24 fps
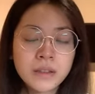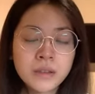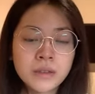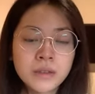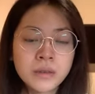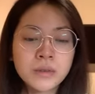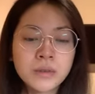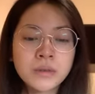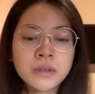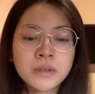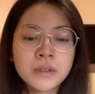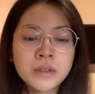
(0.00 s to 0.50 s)

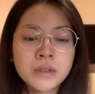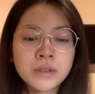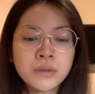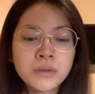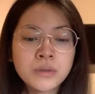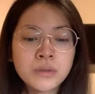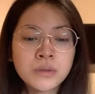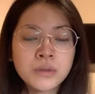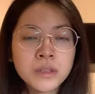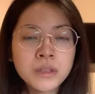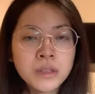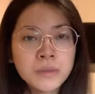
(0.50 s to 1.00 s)
特にそ
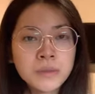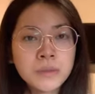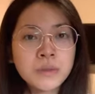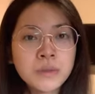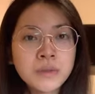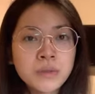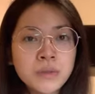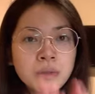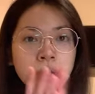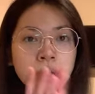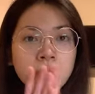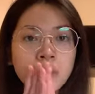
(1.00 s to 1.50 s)
の地
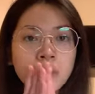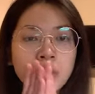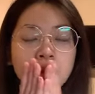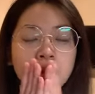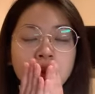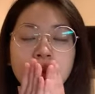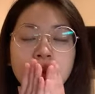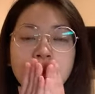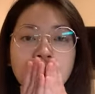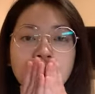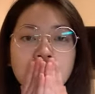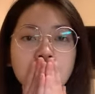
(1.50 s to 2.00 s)
元での
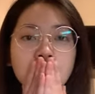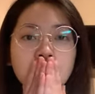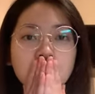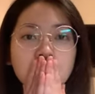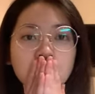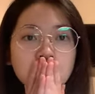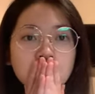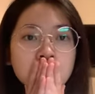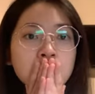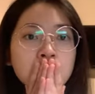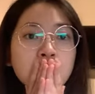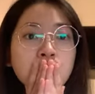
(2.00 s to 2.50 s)

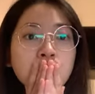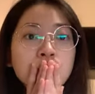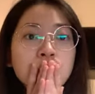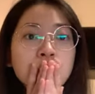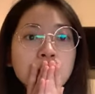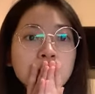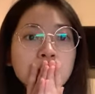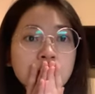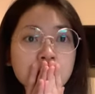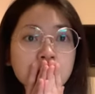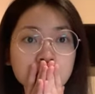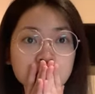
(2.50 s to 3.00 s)
お仕
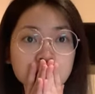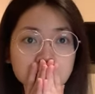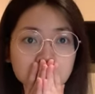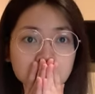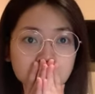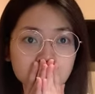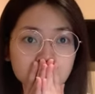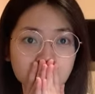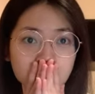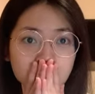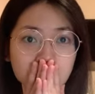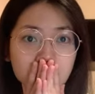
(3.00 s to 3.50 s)
事っていう
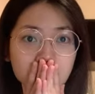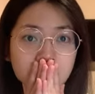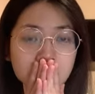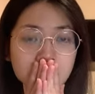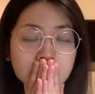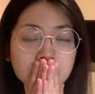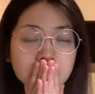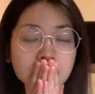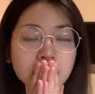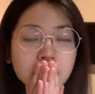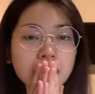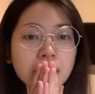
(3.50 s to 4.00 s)
のは
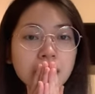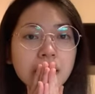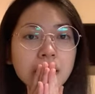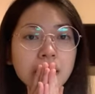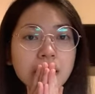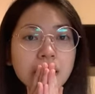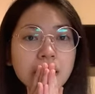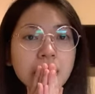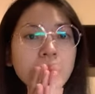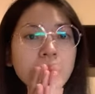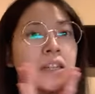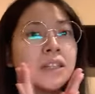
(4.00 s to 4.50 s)

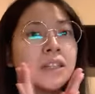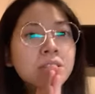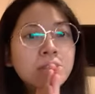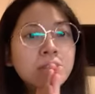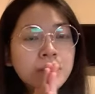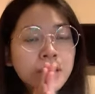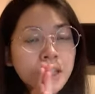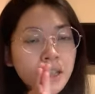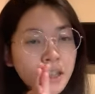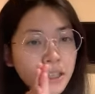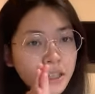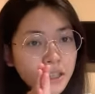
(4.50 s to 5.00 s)
エイト
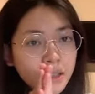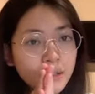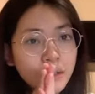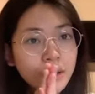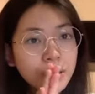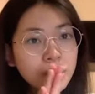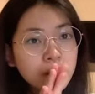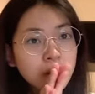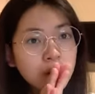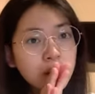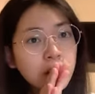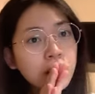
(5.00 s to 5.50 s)
ならで
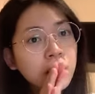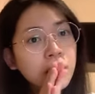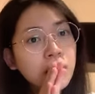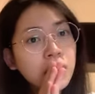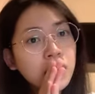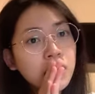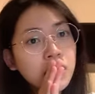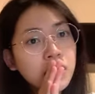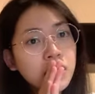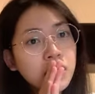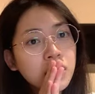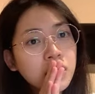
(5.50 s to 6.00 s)
はの
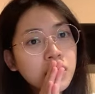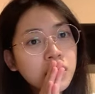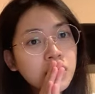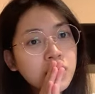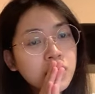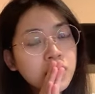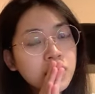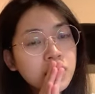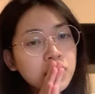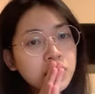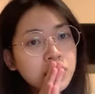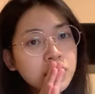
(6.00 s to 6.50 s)

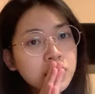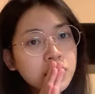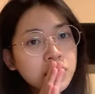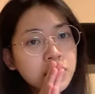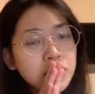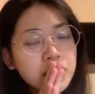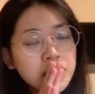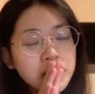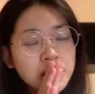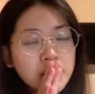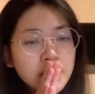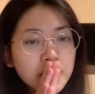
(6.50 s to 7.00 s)
本当
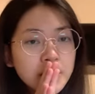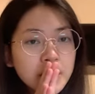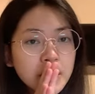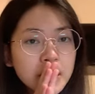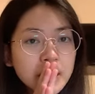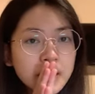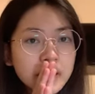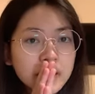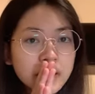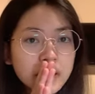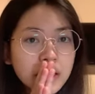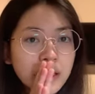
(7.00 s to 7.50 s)
に
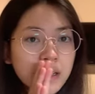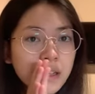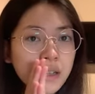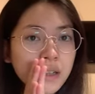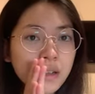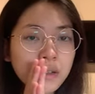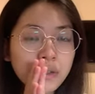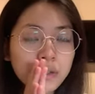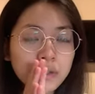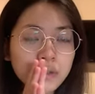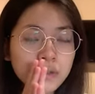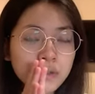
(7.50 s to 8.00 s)
チームメイトだか
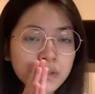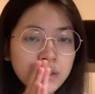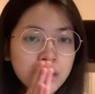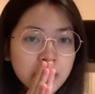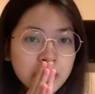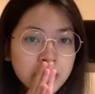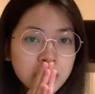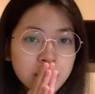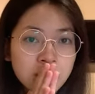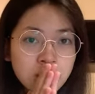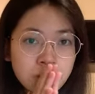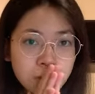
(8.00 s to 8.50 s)
らこそで
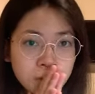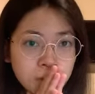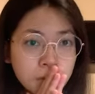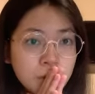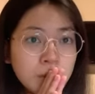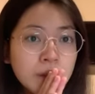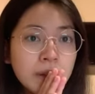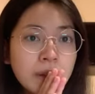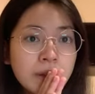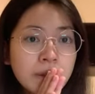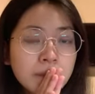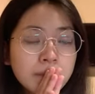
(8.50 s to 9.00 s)
きるこ
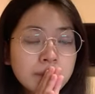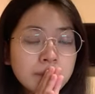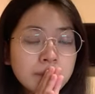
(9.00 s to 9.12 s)
とで